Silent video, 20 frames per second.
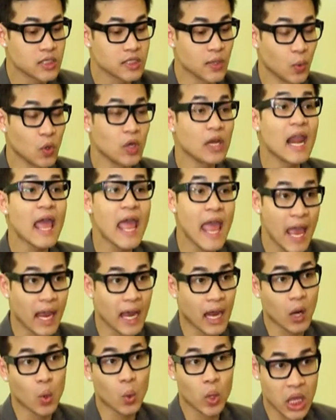สมมติเลข
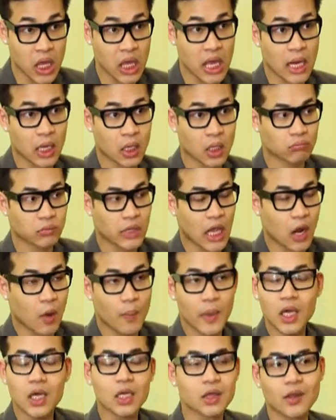อะเราเกียดแต่เรา
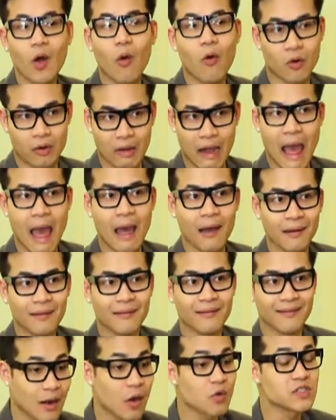ไม่เคยตกนะ
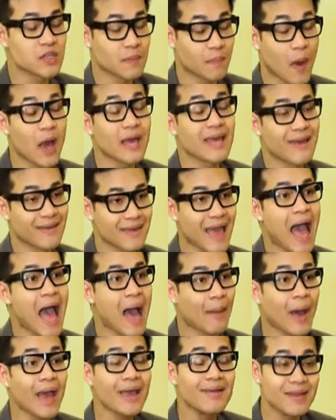เราจะพยายา
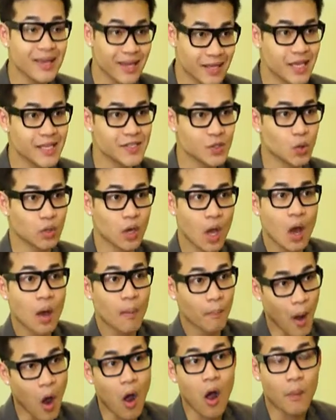มให้ดีที่สุด
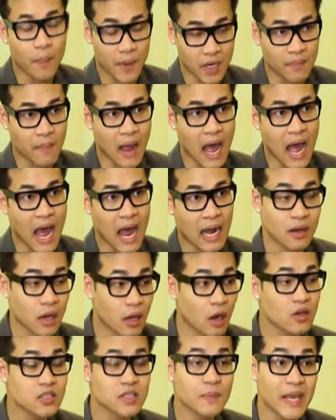พอประมาณ
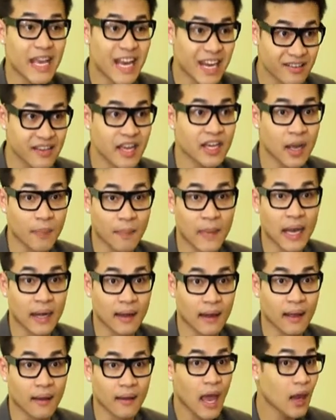แล้วก็จะไม่เครียดกับมัน
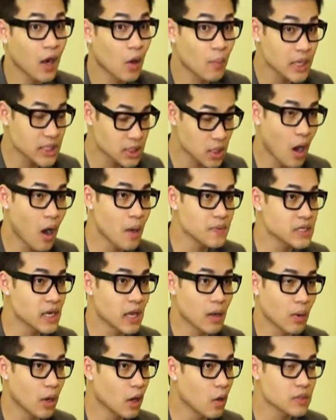นะ ถ้าเราไม่ชอบแส
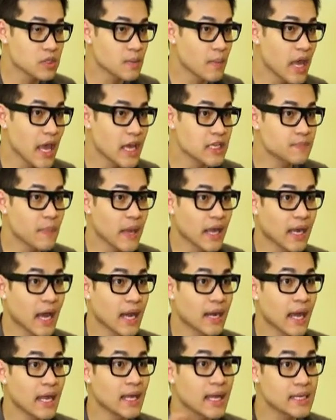ดงว่าเราจะไม่ expect
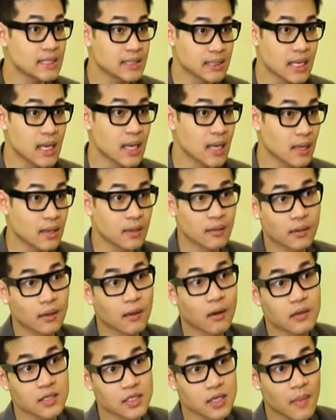การได้เกรด4นึ
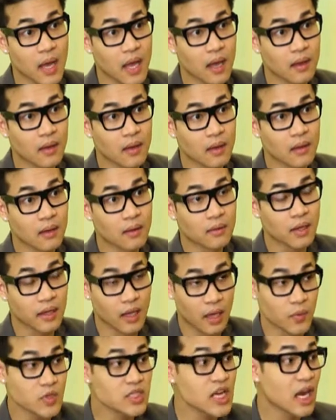กออกใช่ไหมแต่
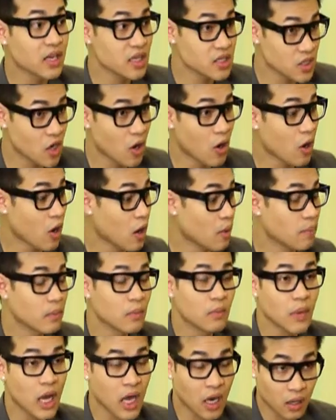อย่างวิชาที่ชอบ
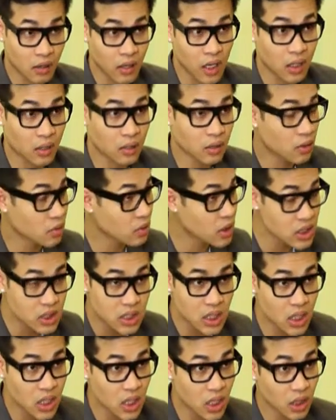อังกฤษต้องได้
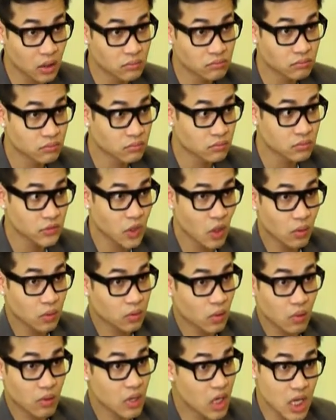4ต้อง
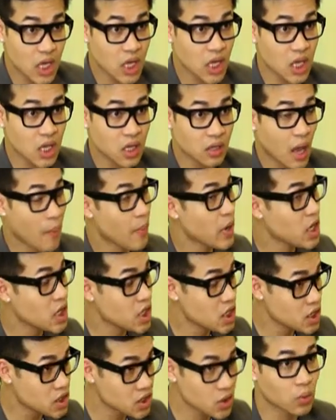ต้องดีทำให้
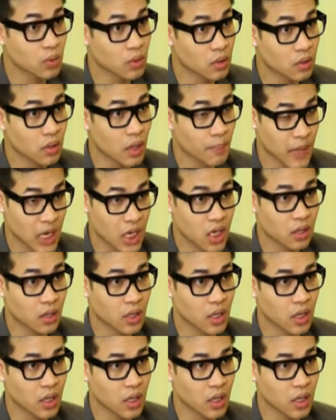ดีที่สุดไปเล